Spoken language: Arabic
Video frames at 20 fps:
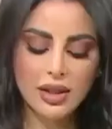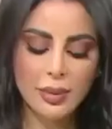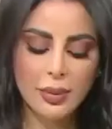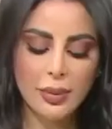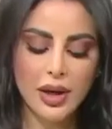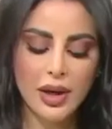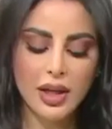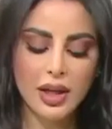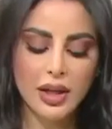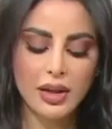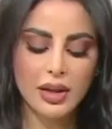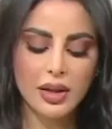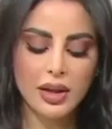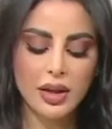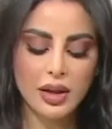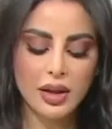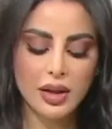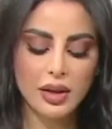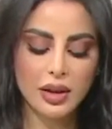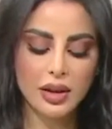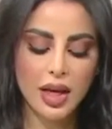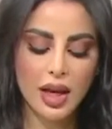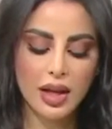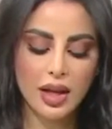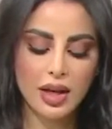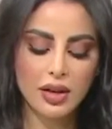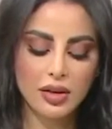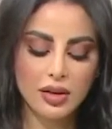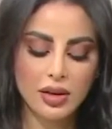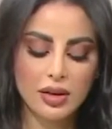طبعا
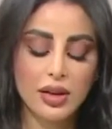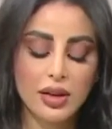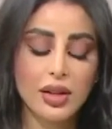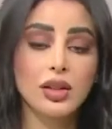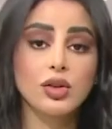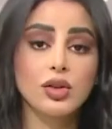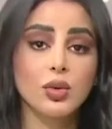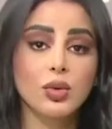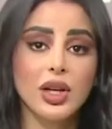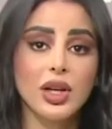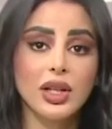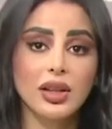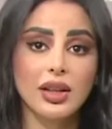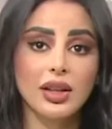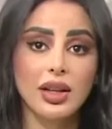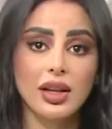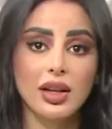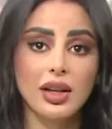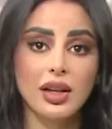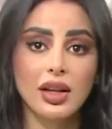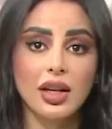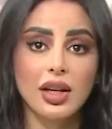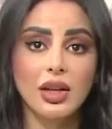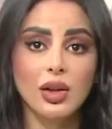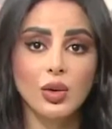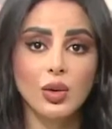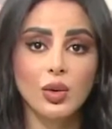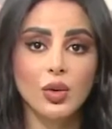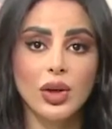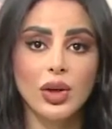كانت جولتنا
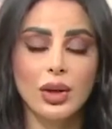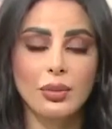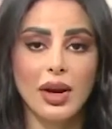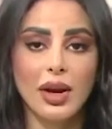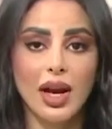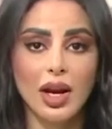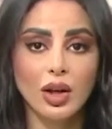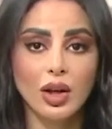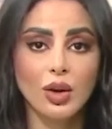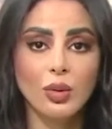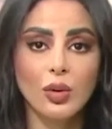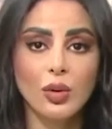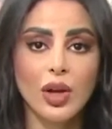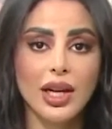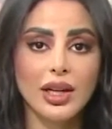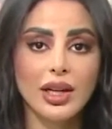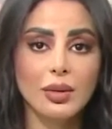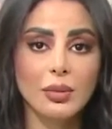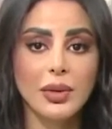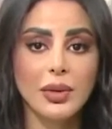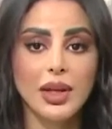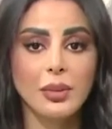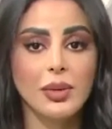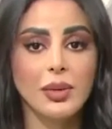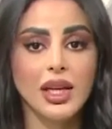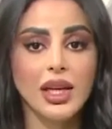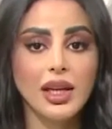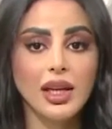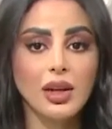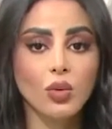الأولى معاكم ولكن
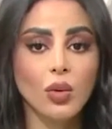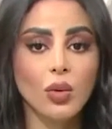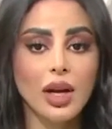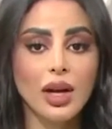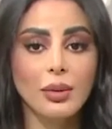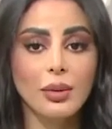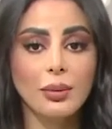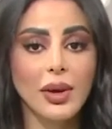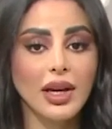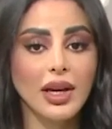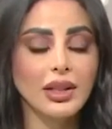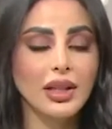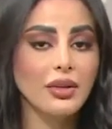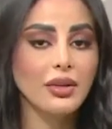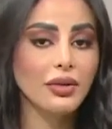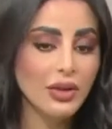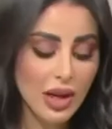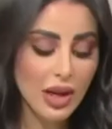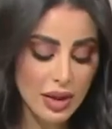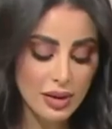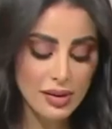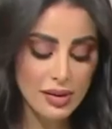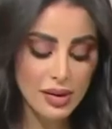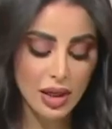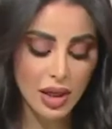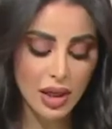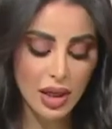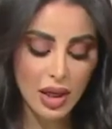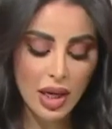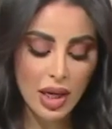مكملين وبعد
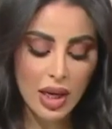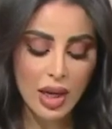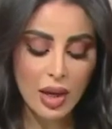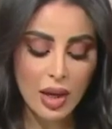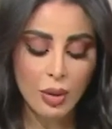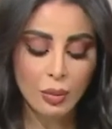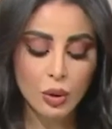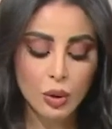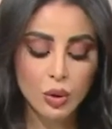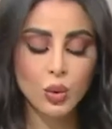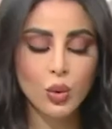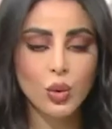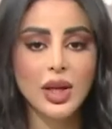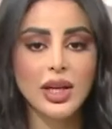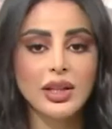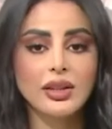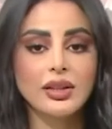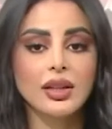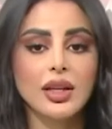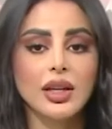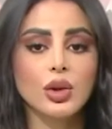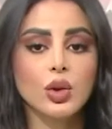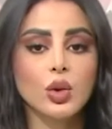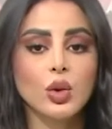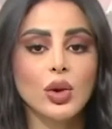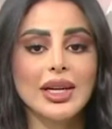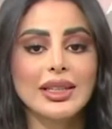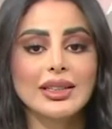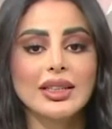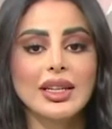الفاصل بطولة
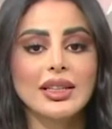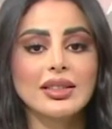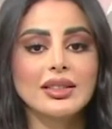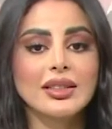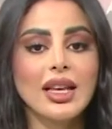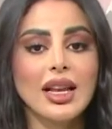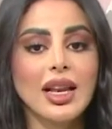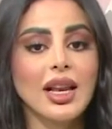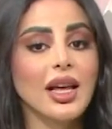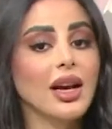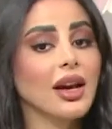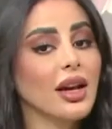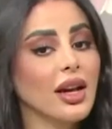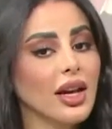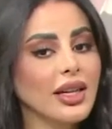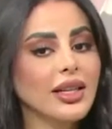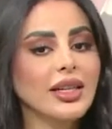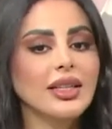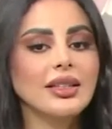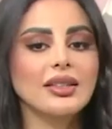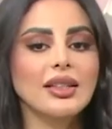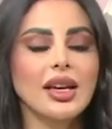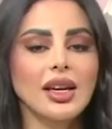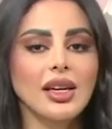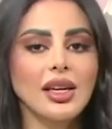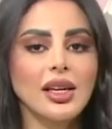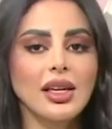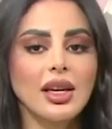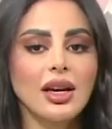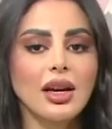كرة السلة
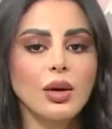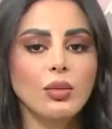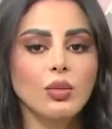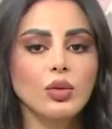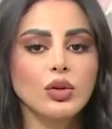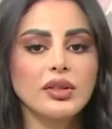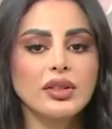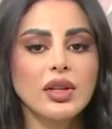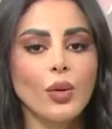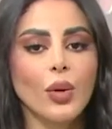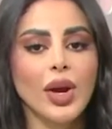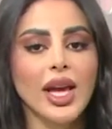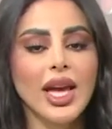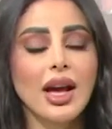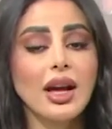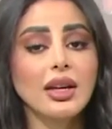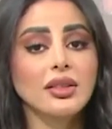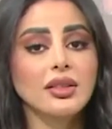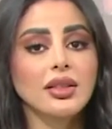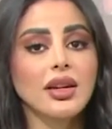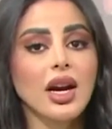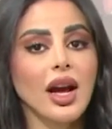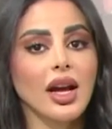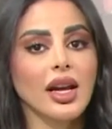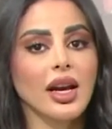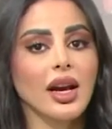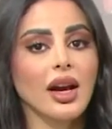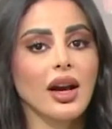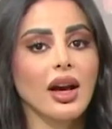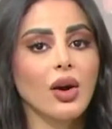النسائية مستويات
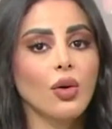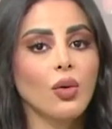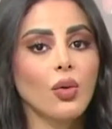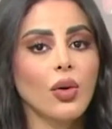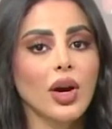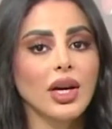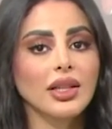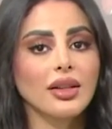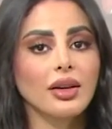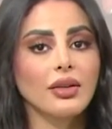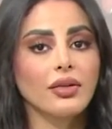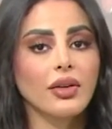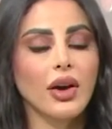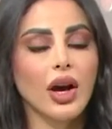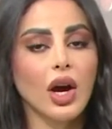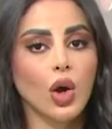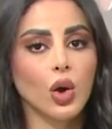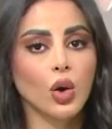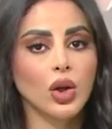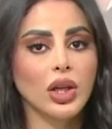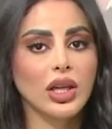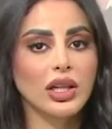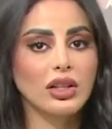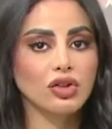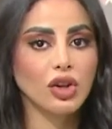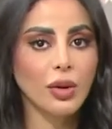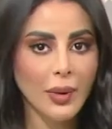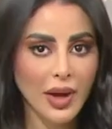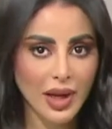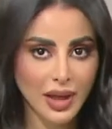رائعة وتفاعل
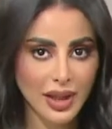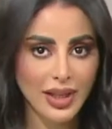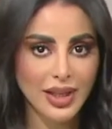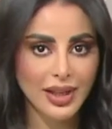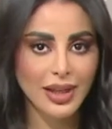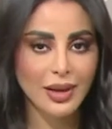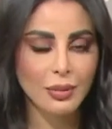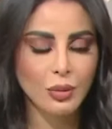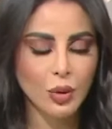جماهيري